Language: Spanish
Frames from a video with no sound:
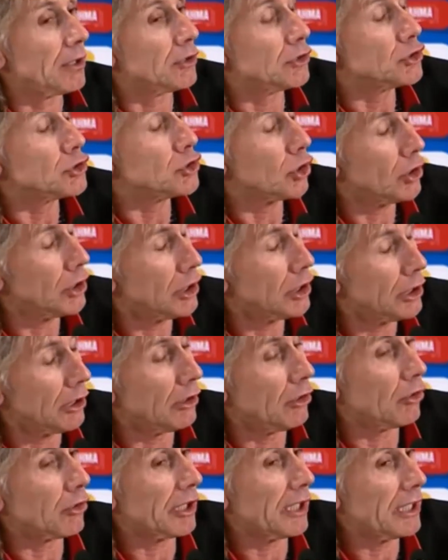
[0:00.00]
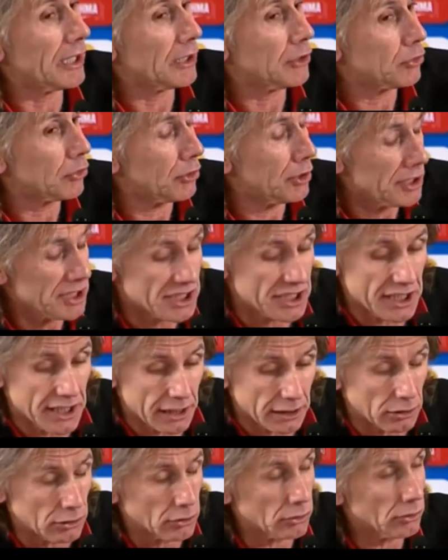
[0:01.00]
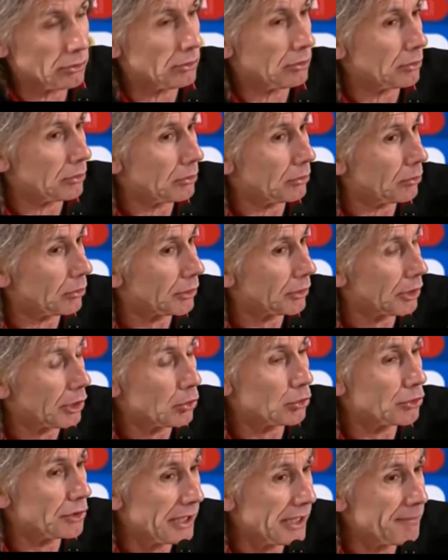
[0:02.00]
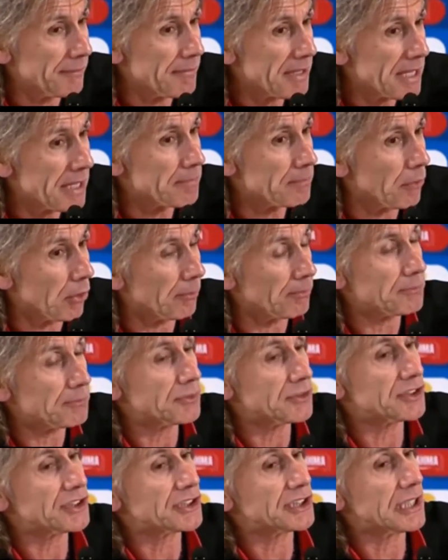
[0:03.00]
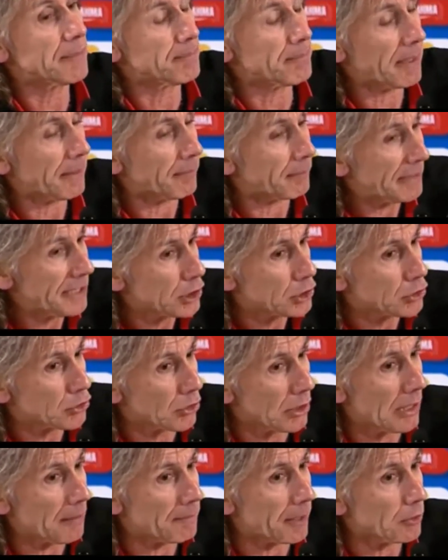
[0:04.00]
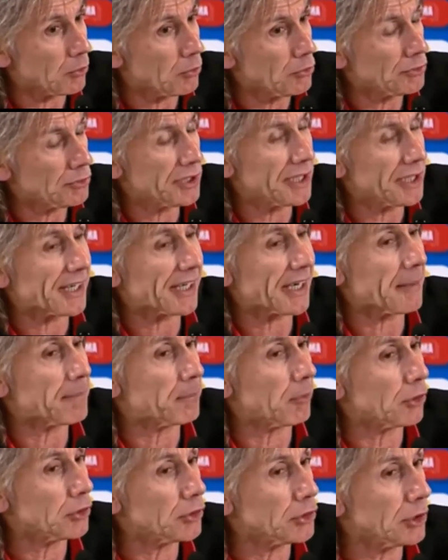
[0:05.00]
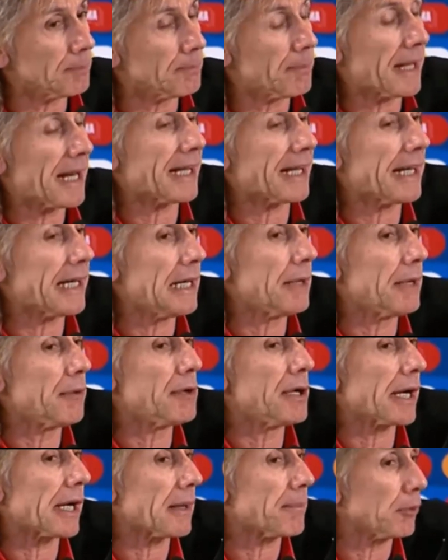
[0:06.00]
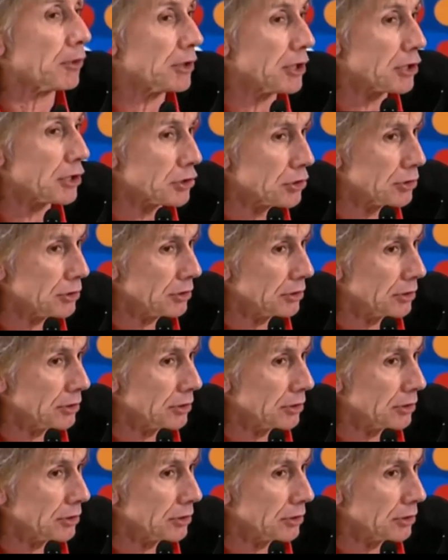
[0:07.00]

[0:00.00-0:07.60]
Yo no es una estoy diciendo que usted mismo hizo la pregunta y respondió. ¿Para qué le voy a responder yo?